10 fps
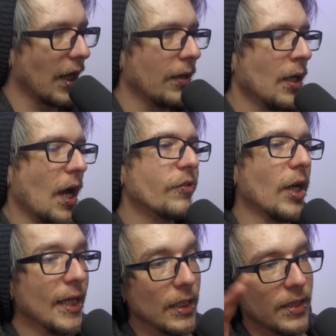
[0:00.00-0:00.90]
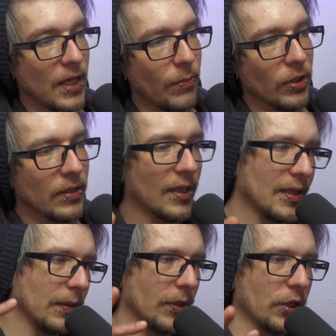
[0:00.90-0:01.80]
Nein. Also eigentlich Cyborgs,
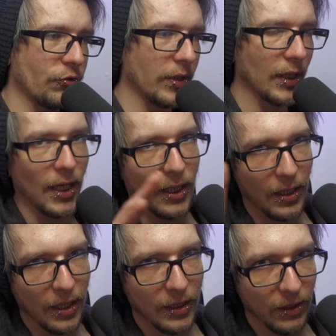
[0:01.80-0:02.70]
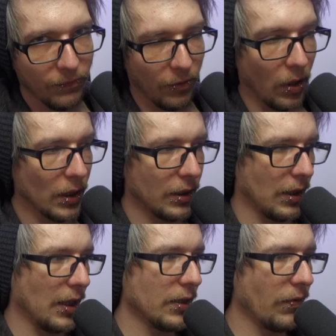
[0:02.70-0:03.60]
das ist immer das Schwierige an LD 4
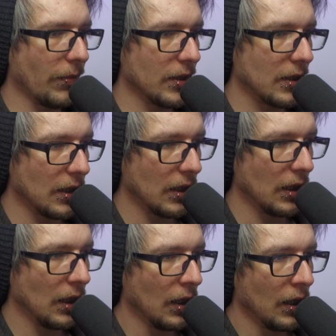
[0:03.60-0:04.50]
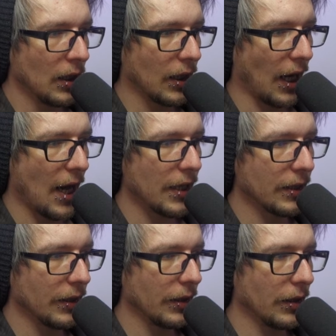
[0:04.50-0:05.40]
Stars, wenn man sie
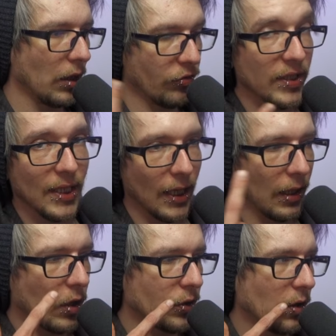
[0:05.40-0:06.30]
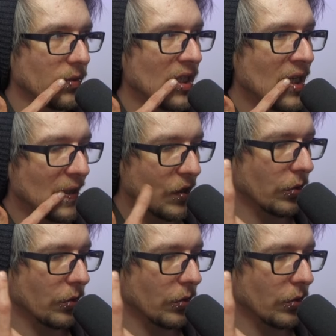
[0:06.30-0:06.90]
gerade, also wenn sie gerade rauskommen sind, die